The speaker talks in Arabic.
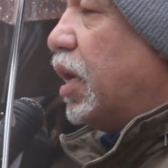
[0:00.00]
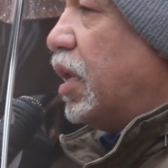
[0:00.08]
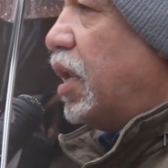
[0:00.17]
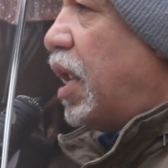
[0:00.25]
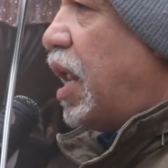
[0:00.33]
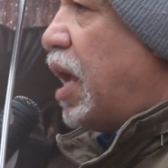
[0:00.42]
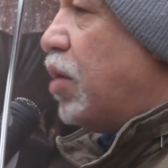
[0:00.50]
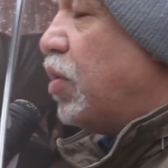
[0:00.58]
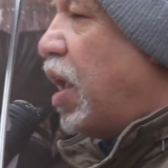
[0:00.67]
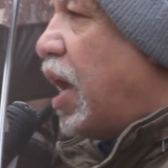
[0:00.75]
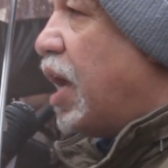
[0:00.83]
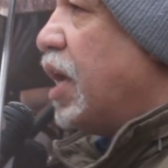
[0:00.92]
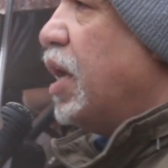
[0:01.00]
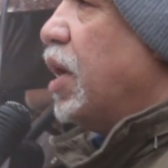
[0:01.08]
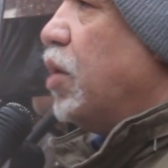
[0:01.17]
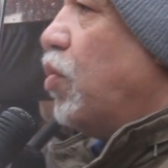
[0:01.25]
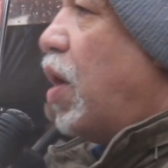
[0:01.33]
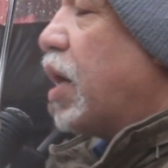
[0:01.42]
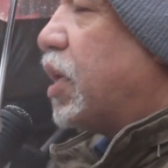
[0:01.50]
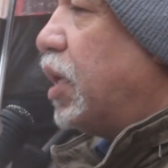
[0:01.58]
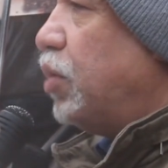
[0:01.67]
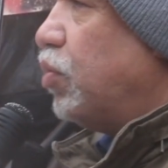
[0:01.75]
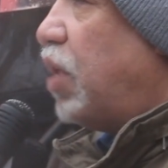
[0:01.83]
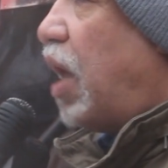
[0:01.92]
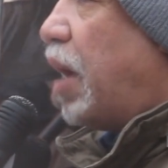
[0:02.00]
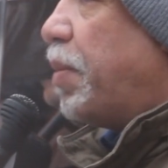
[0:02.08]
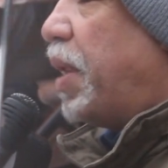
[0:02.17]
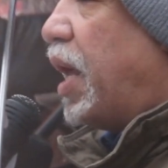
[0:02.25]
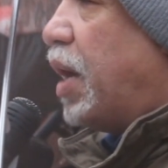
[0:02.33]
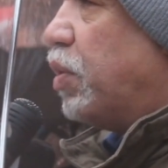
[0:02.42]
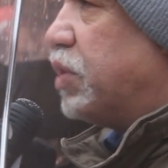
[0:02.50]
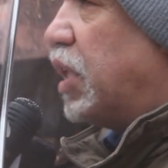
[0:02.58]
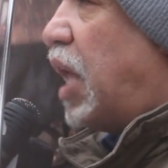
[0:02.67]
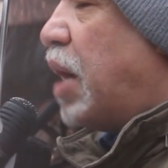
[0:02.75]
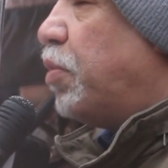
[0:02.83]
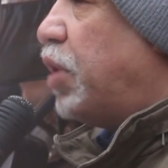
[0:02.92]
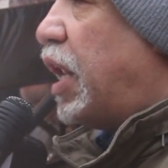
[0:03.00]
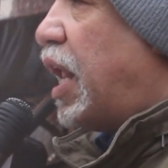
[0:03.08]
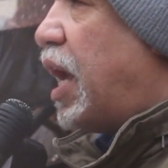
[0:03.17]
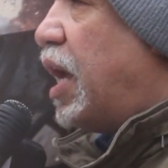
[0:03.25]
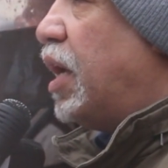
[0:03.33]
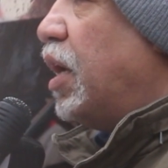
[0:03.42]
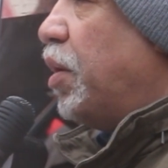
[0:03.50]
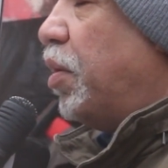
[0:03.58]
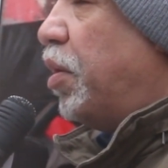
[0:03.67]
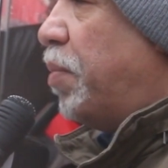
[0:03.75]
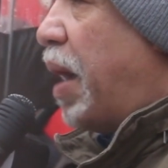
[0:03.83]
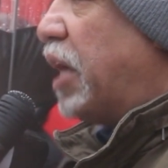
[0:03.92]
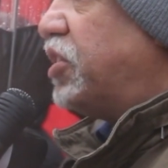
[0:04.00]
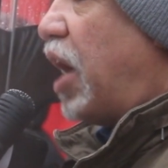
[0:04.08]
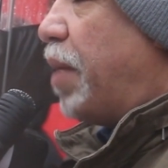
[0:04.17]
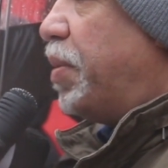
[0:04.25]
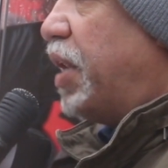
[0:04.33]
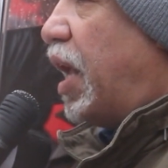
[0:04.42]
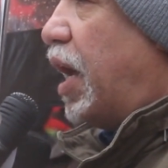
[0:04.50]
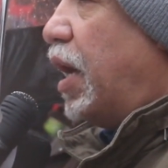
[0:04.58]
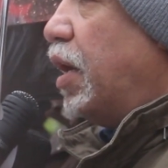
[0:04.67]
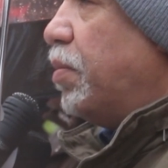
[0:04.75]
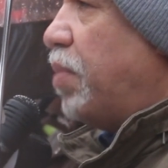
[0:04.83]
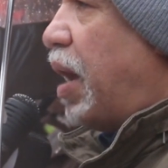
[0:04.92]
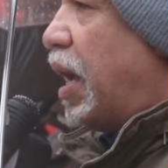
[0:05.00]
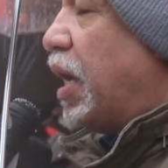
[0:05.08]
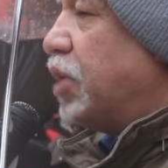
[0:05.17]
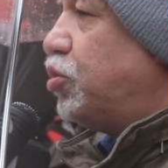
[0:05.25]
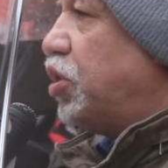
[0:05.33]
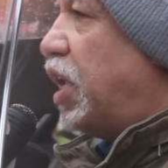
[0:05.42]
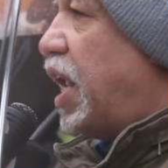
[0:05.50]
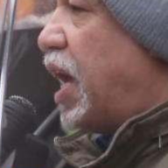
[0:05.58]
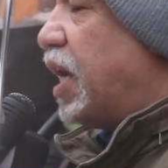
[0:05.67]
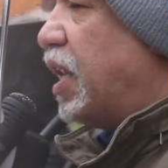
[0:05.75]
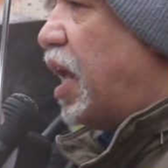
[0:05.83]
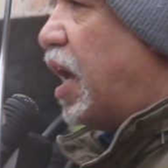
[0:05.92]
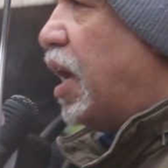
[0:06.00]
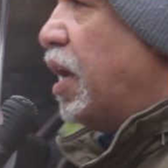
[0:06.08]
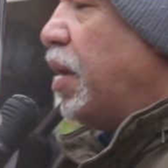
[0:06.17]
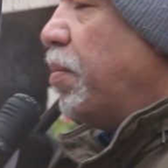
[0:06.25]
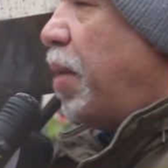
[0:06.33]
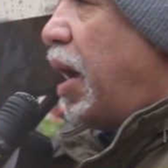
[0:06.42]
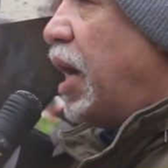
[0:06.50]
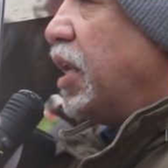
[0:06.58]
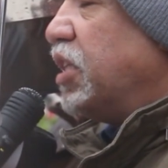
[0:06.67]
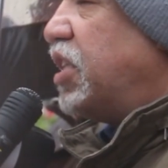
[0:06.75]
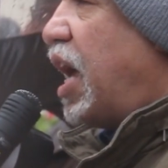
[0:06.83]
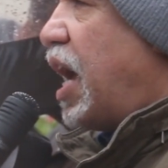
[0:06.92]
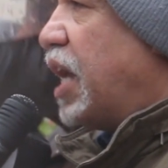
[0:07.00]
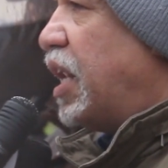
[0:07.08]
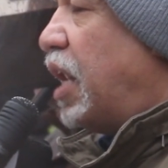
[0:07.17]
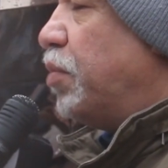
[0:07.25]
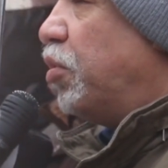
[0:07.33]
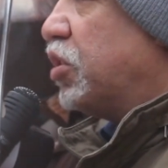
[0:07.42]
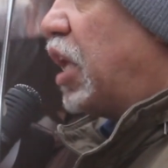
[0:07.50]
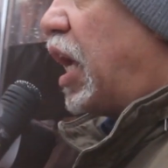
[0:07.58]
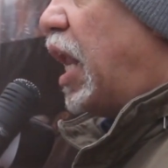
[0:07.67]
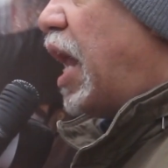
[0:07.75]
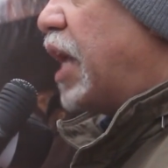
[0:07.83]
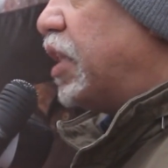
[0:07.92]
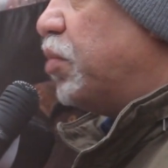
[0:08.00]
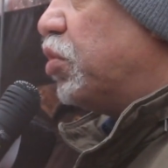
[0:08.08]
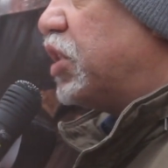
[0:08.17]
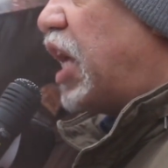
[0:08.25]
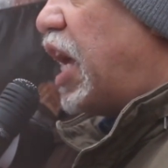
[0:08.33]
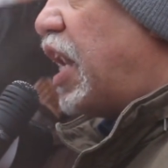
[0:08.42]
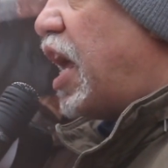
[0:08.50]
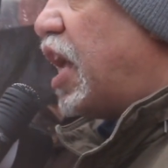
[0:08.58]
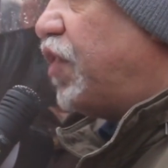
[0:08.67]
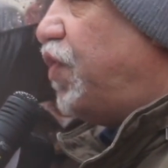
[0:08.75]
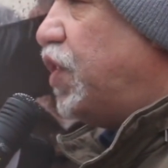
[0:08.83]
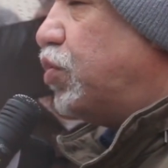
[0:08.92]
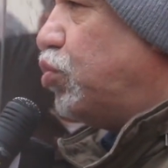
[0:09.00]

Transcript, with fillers: اننا هنا نؤكد دعمنا وتضامننا مع شعبنا مع سجنائنا مع نسائنا المعتقلات المرتهنات في